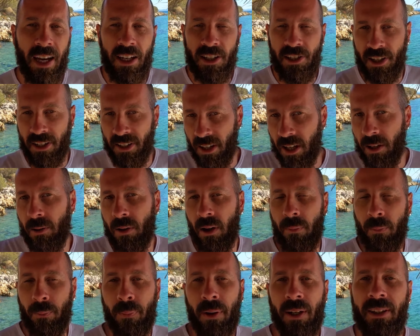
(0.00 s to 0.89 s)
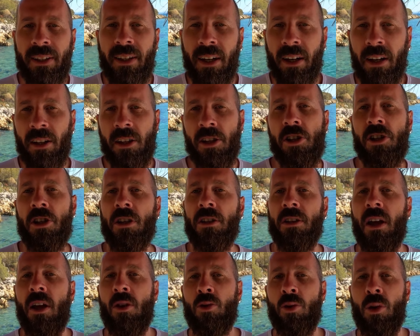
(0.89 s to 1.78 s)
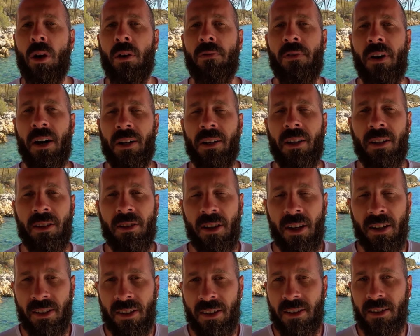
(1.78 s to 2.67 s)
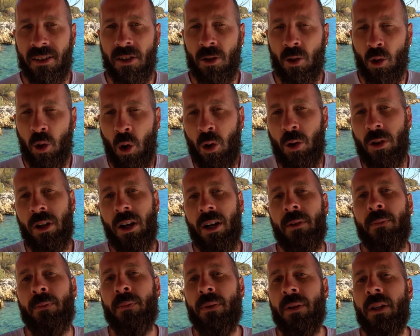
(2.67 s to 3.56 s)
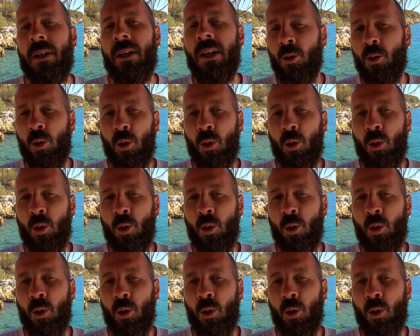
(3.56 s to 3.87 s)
Gerçekten patiye alıştıktan sonra fark edeceksiniz ki çok rahat bir